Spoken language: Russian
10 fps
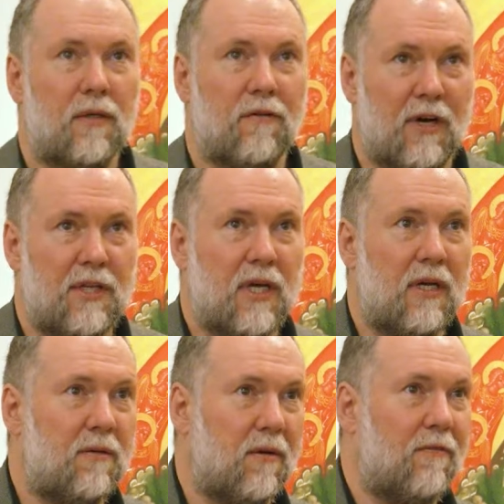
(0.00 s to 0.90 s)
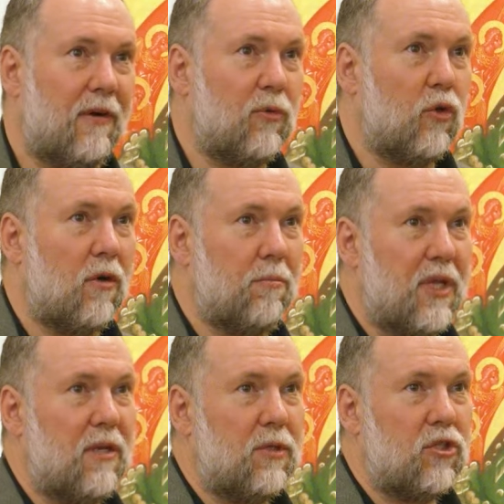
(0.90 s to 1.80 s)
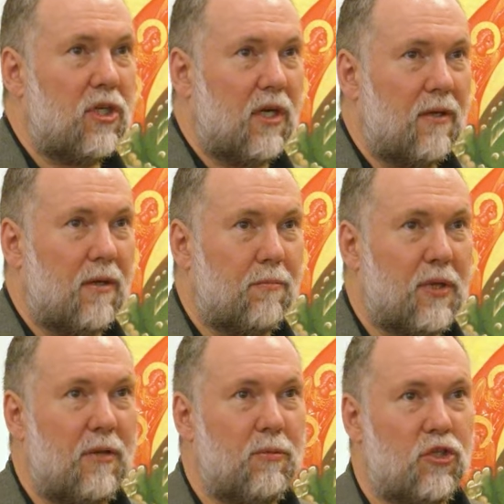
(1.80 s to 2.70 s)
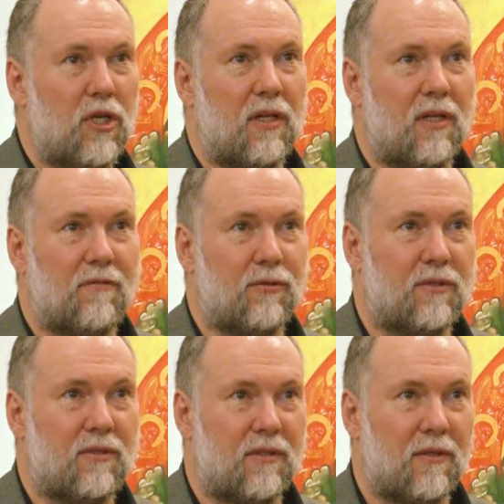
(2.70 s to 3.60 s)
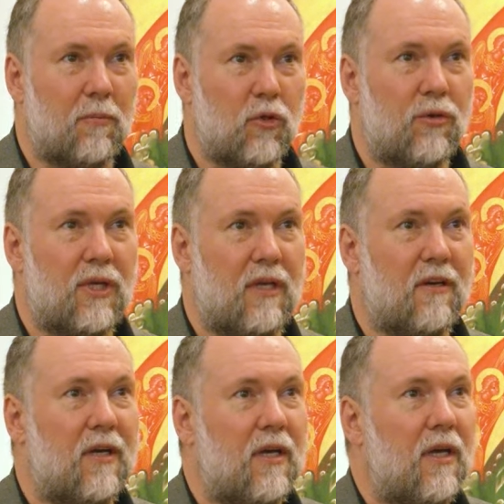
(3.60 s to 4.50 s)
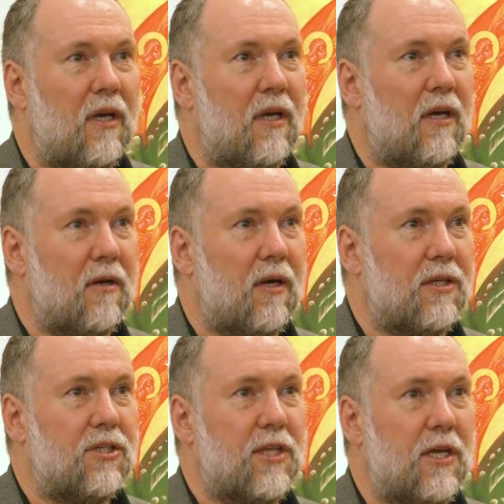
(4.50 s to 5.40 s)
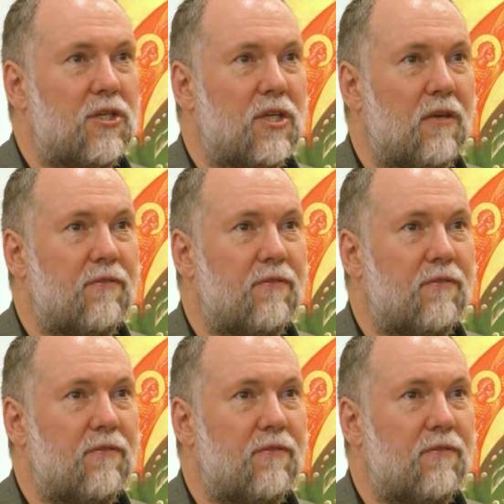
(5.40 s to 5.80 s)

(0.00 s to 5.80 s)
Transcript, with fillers: что война во многом перемешала, перемешала вот многие Э, исторический